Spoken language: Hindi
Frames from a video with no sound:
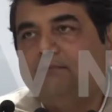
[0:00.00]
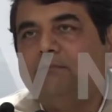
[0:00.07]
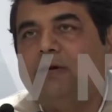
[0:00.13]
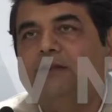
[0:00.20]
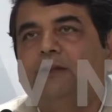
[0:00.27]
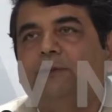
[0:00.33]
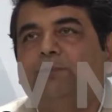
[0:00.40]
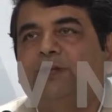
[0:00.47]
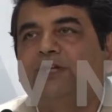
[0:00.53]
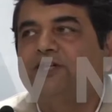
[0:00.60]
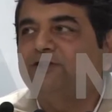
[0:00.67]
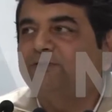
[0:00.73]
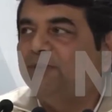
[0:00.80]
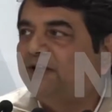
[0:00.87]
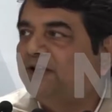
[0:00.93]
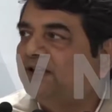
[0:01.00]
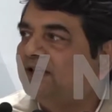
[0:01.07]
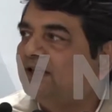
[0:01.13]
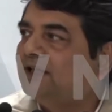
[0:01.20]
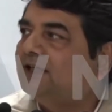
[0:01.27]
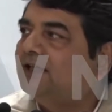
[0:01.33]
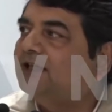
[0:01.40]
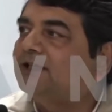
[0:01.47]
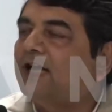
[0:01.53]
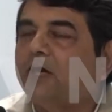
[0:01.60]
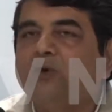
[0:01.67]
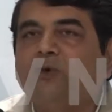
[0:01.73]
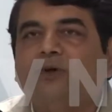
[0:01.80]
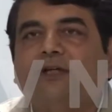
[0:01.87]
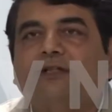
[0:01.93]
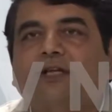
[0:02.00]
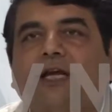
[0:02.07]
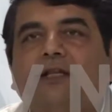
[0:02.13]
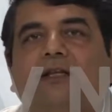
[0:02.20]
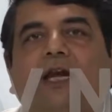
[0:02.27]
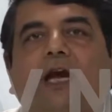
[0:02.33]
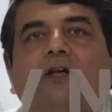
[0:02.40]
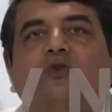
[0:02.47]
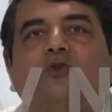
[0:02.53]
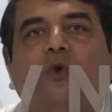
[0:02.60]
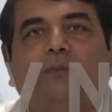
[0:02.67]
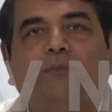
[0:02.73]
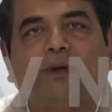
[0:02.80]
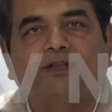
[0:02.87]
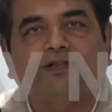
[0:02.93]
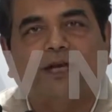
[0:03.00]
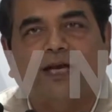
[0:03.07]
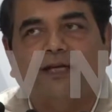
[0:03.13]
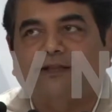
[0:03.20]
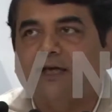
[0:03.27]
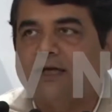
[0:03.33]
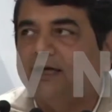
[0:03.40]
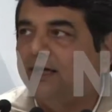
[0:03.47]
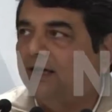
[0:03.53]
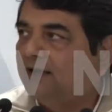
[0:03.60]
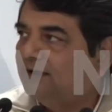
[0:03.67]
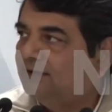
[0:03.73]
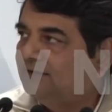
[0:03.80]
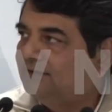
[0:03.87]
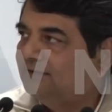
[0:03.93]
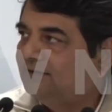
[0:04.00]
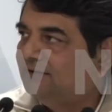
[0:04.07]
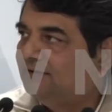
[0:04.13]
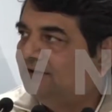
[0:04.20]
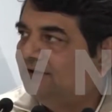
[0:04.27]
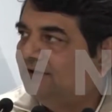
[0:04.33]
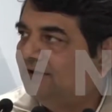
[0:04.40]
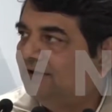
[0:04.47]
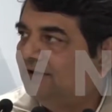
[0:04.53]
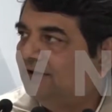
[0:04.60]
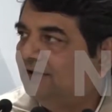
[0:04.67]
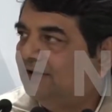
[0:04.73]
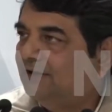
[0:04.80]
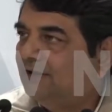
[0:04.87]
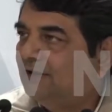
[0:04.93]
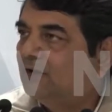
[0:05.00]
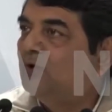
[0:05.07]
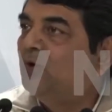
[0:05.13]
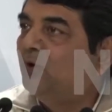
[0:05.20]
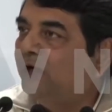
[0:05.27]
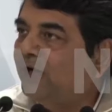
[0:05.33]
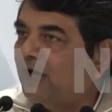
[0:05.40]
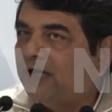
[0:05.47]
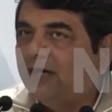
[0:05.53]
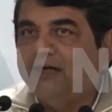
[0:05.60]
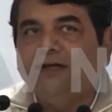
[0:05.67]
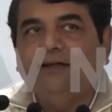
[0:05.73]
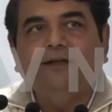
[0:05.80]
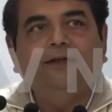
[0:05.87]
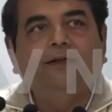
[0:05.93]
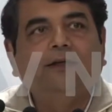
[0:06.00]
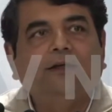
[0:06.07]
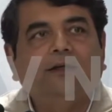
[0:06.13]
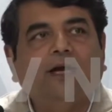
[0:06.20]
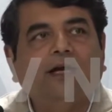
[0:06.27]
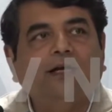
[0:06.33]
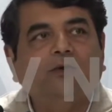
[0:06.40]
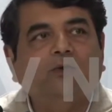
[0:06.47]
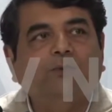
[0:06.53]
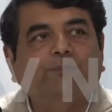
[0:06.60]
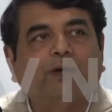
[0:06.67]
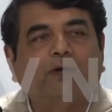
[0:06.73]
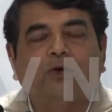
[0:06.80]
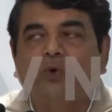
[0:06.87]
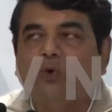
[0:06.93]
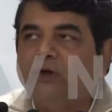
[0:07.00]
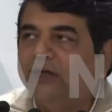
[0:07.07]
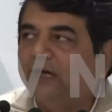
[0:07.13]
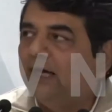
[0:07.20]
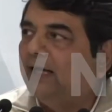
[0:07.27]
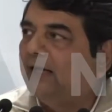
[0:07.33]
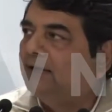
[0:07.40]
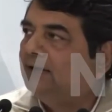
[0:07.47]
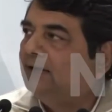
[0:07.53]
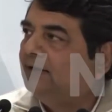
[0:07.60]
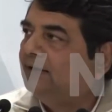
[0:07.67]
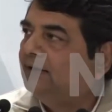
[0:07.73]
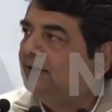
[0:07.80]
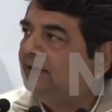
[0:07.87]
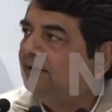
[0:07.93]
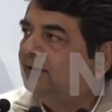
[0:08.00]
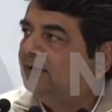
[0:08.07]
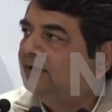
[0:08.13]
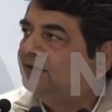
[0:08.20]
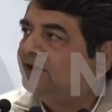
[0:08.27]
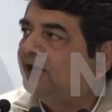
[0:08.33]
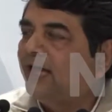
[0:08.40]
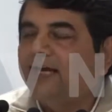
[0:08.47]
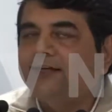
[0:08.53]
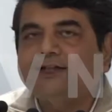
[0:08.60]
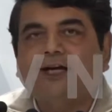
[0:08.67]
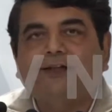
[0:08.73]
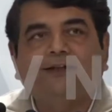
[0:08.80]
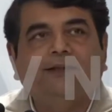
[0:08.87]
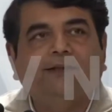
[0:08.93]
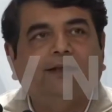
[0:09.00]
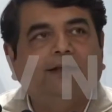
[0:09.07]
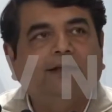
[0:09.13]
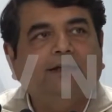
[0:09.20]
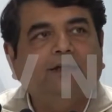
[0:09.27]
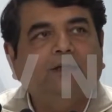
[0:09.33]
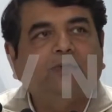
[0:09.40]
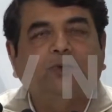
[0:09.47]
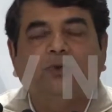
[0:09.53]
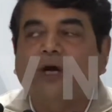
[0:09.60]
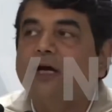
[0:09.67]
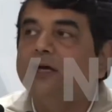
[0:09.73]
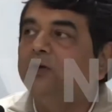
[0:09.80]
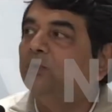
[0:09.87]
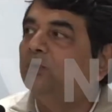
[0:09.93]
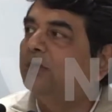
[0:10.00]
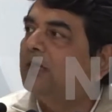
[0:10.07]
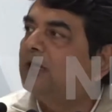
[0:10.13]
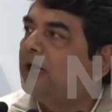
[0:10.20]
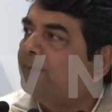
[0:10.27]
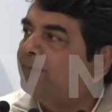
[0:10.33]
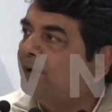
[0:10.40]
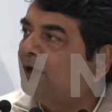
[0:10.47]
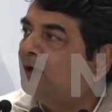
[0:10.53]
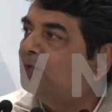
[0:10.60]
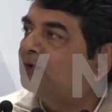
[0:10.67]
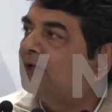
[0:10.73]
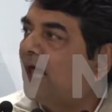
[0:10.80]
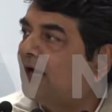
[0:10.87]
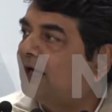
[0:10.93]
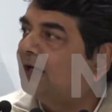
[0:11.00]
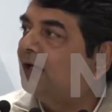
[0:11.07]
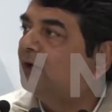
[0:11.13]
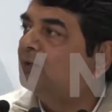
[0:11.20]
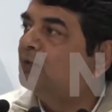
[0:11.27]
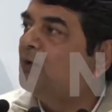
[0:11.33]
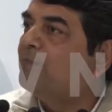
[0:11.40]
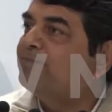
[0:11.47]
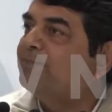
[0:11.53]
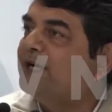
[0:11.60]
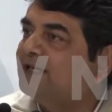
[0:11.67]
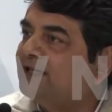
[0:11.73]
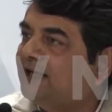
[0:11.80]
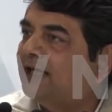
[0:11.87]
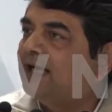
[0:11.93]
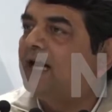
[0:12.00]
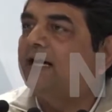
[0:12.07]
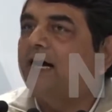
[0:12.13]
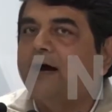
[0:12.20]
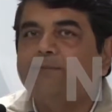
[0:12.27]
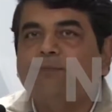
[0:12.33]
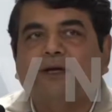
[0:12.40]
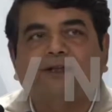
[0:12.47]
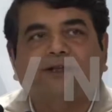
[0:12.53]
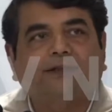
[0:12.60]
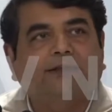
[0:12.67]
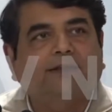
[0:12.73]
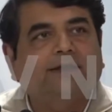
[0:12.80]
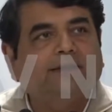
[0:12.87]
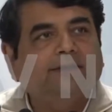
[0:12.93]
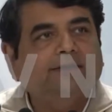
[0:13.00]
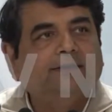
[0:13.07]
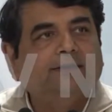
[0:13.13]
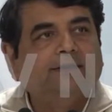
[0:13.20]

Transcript: मध्य प्रदेश में देखिए किसानों के साथ क्या जुल्म बरसाया जा रहा है गोलियां कहीं कहीं उन पर गोलियां चलाई जाती हैं तो कहीं उनके कपड़े उतार के उनको पीटने का काम करते हैं